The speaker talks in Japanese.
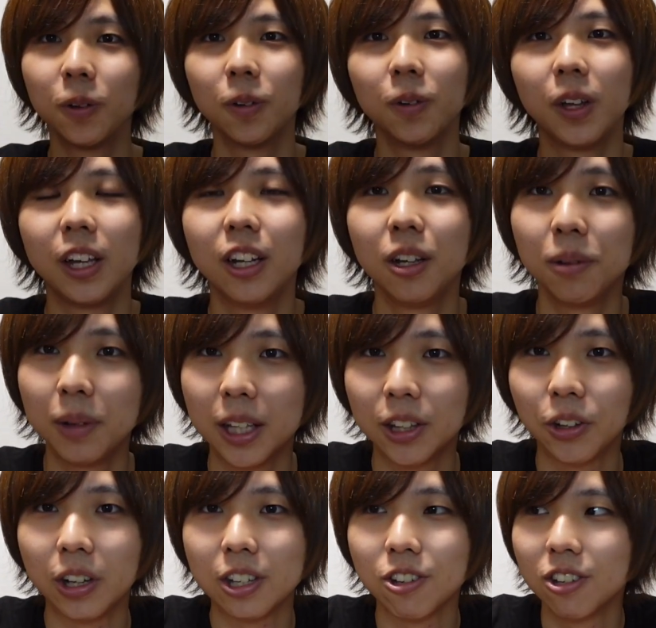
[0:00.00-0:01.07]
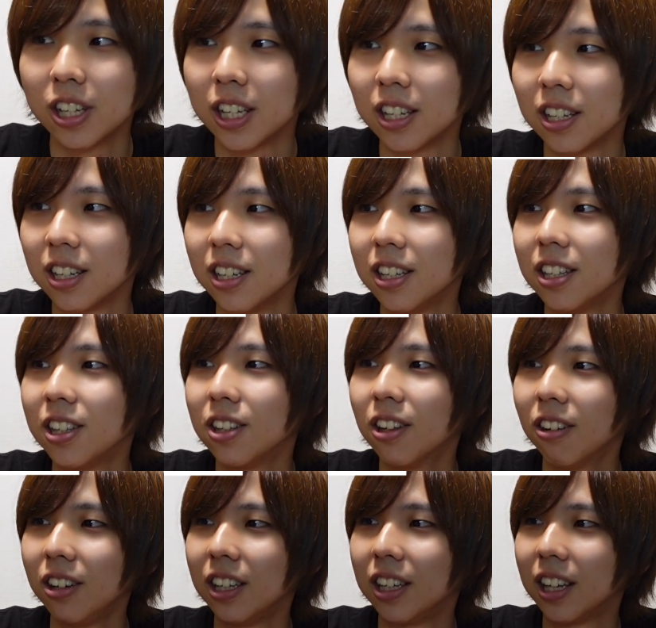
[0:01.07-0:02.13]
同のエイリーイベントは正直しん
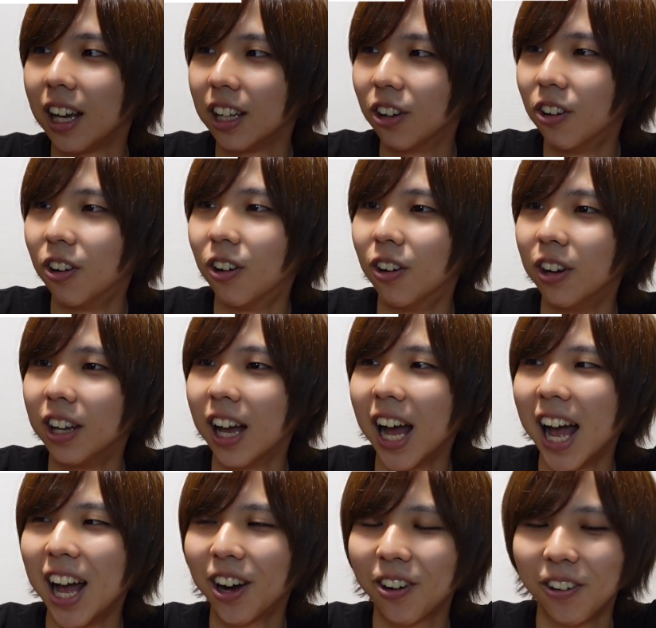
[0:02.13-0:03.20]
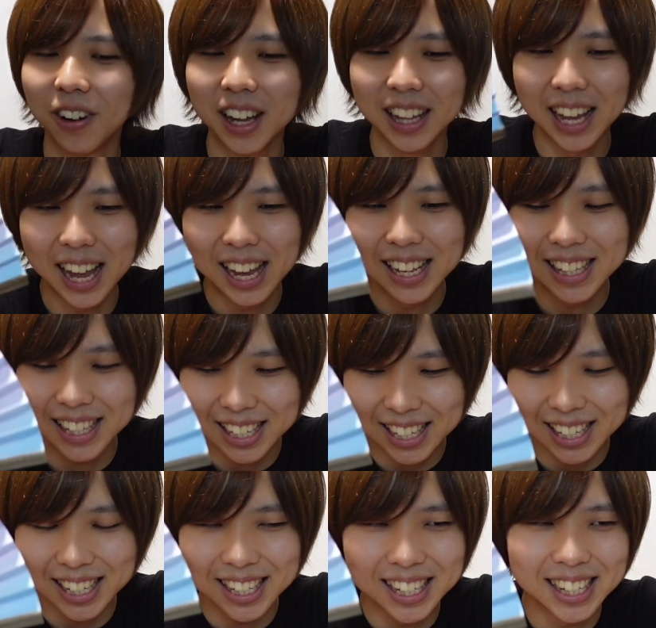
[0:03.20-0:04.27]
どいけどいやーこれねい
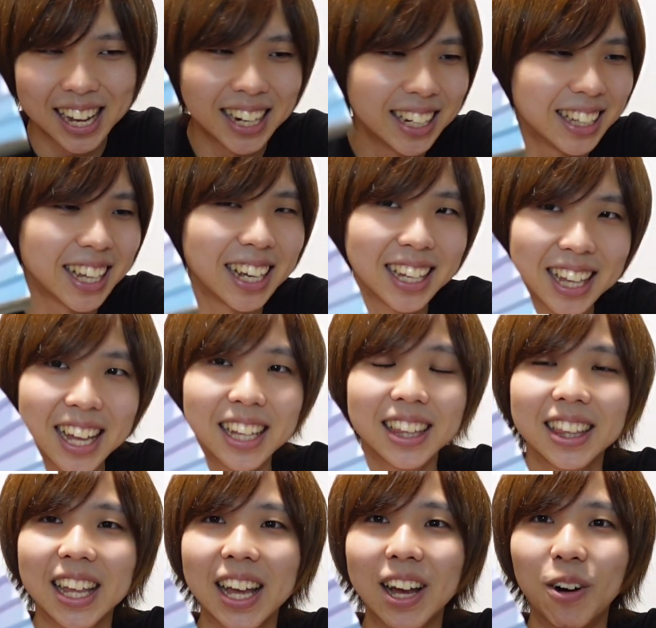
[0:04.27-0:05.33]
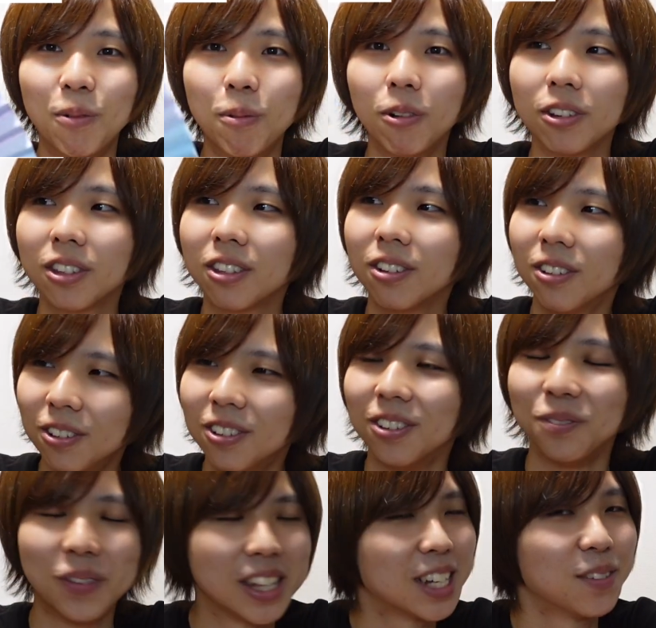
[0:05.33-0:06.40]
ちいになりたいなって思ってう
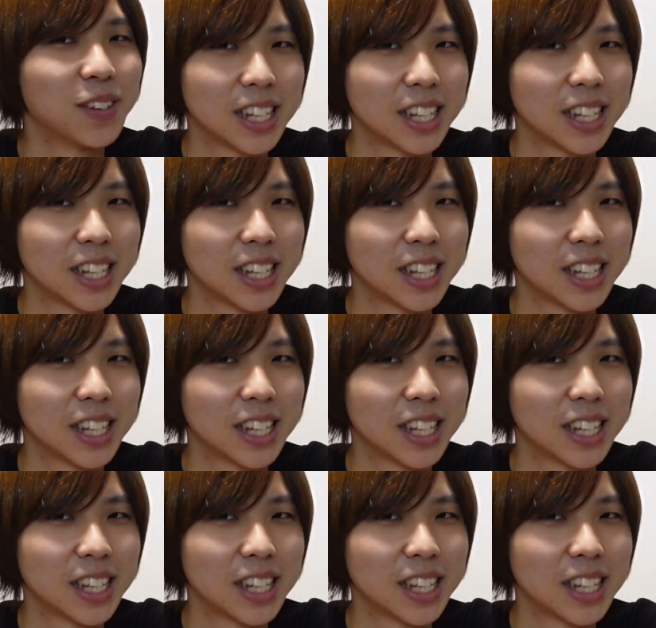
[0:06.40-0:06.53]
めちゃめ